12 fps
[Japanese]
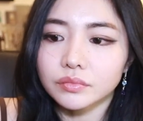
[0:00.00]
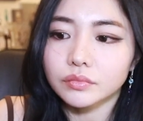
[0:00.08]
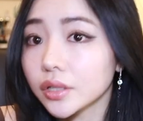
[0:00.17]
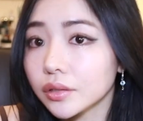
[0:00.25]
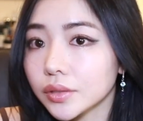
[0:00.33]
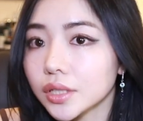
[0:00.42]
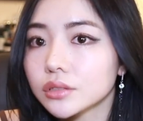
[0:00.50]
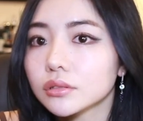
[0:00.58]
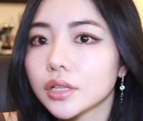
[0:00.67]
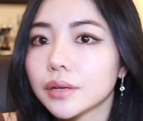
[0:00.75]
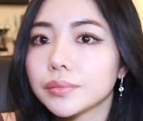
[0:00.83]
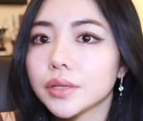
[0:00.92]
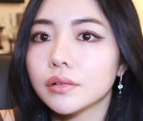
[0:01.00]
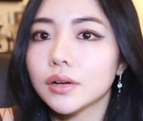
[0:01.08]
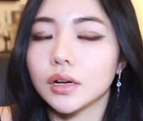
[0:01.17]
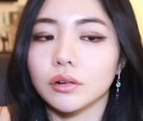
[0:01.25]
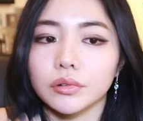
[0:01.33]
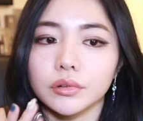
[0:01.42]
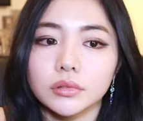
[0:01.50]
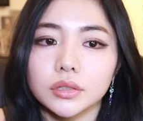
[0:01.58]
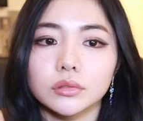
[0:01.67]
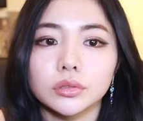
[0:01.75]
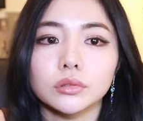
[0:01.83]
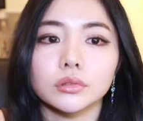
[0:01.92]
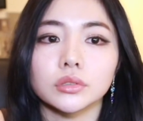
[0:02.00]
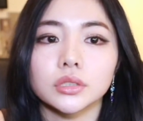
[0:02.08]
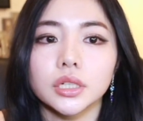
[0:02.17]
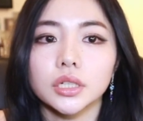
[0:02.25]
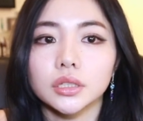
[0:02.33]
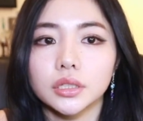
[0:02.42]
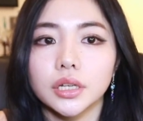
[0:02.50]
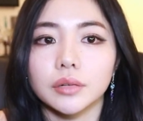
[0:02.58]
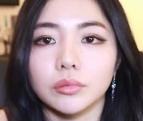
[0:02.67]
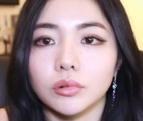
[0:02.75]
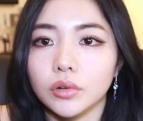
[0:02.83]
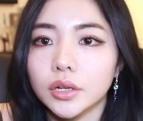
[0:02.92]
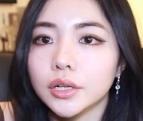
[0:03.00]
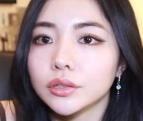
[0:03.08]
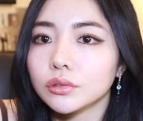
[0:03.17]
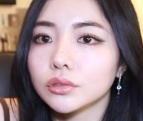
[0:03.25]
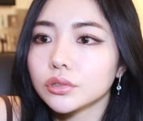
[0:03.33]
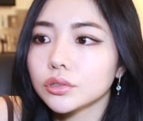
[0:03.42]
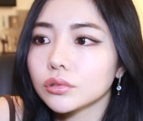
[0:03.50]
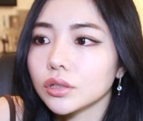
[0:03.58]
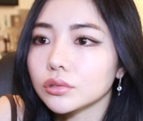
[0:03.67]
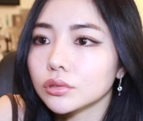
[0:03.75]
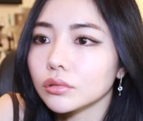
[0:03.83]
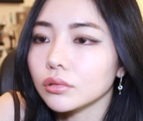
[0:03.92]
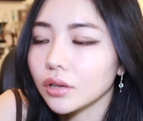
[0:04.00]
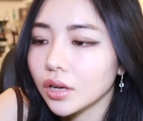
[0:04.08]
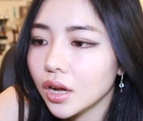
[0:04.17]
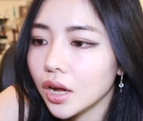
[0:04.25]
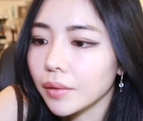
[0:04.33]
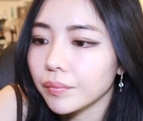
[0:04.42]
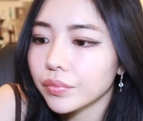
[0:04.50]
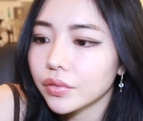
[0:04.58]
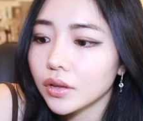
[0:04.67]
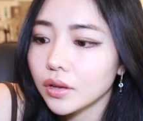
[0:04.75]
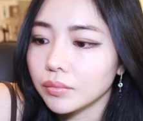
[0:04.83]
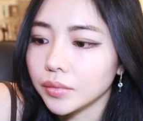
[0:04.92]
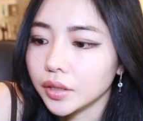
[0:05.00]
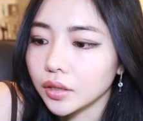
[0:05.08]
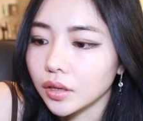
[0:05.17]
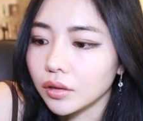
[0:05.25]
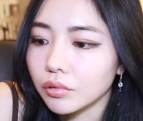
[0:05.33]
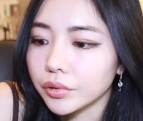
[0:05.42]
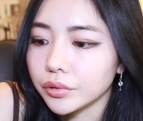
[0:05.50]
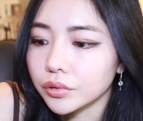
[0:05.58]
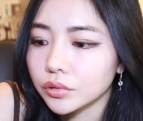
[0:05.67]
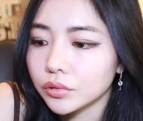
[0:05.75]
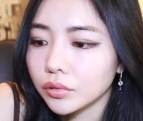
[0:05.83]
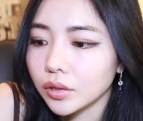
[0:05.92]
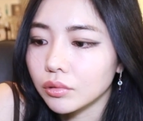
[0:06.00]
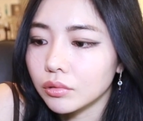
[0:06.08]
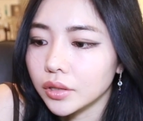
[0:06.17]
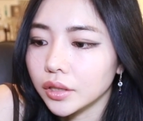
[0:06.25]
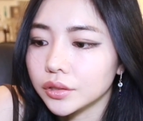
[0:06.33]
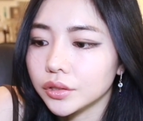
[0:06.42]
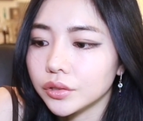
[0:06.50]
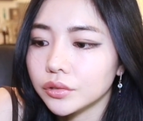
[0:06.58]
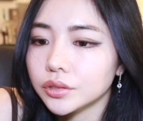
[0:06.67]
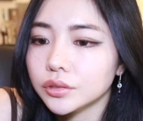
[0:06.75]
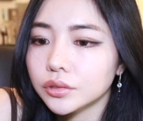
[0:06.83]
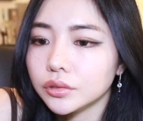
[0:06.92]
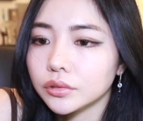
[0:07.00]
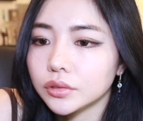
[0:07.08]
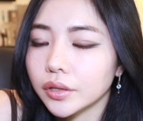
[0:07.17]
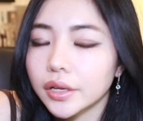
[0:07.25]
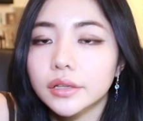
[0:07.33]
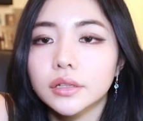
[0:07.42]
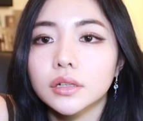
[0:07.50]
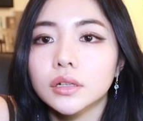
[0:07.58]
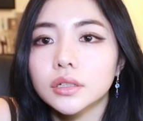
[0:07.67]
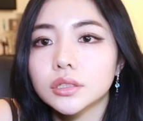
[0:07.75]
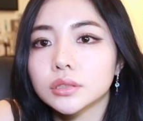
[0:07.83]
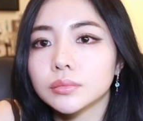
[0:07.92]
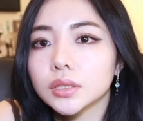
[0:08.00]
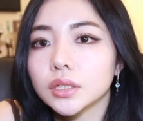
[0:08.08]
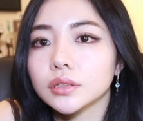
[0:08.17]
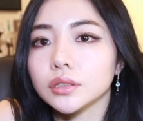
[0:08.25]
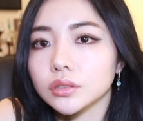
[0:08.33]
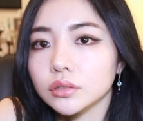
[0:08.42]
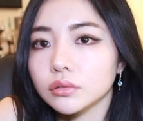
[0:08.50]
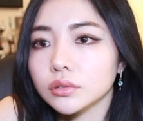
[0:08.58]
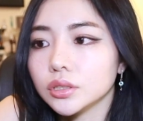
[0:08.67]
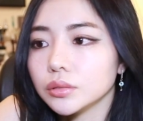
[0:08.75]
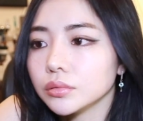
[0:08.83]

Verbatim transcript: ね、私のタイプではこういろんな人と付き合ってもうどういう人がクソとか。まあ、なんかこういう人がこうだっていう経験がね積めたんですよ自